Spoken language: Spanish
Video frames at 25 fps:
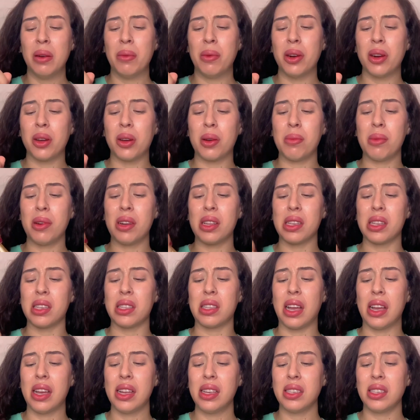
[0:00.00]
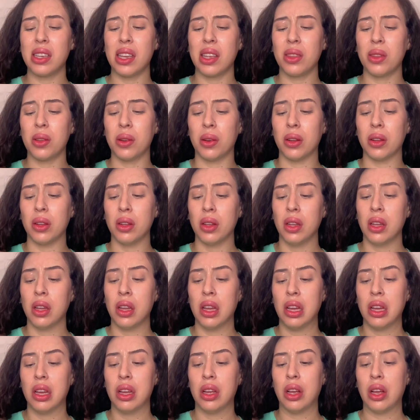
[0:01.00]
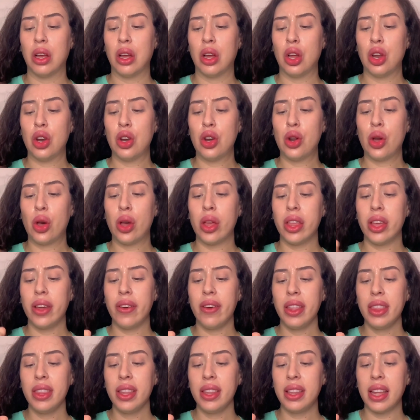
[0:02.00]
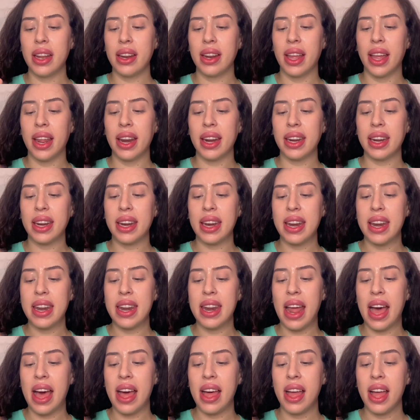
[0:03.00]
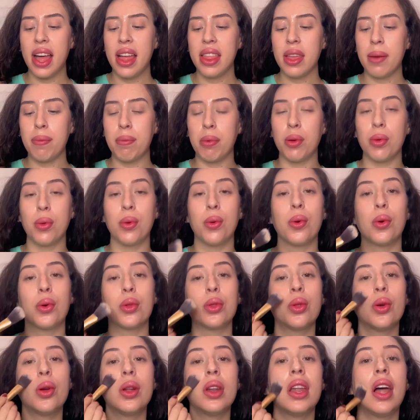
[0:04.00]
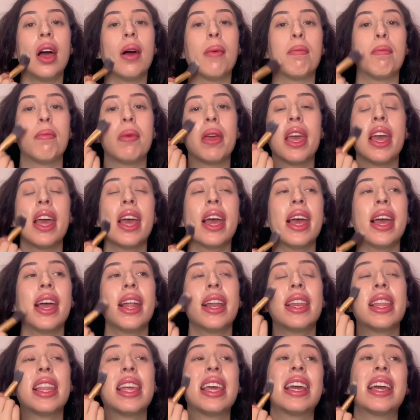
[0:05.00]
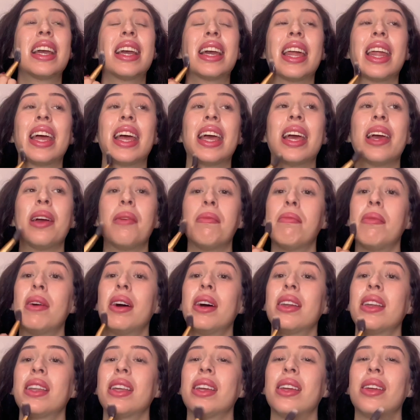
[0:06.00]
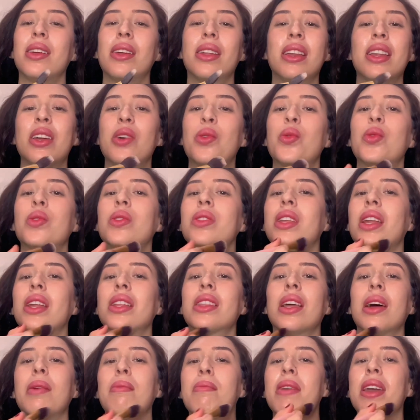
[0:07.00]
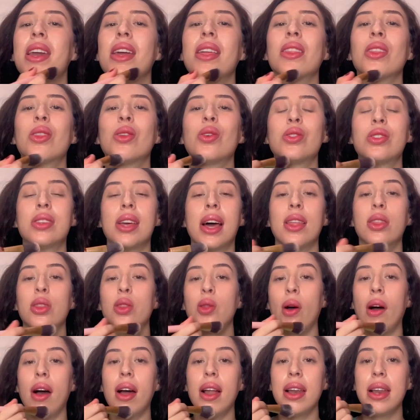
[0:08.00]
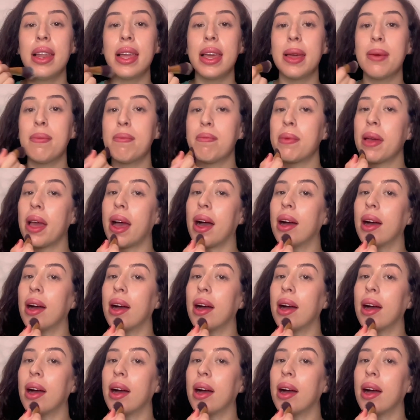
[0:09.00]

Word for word: Bueno, como les estaba diciendo, no deben tener nada de producto en la piel, ni crema, ni ningún tratamiento, o sea, toda limpia.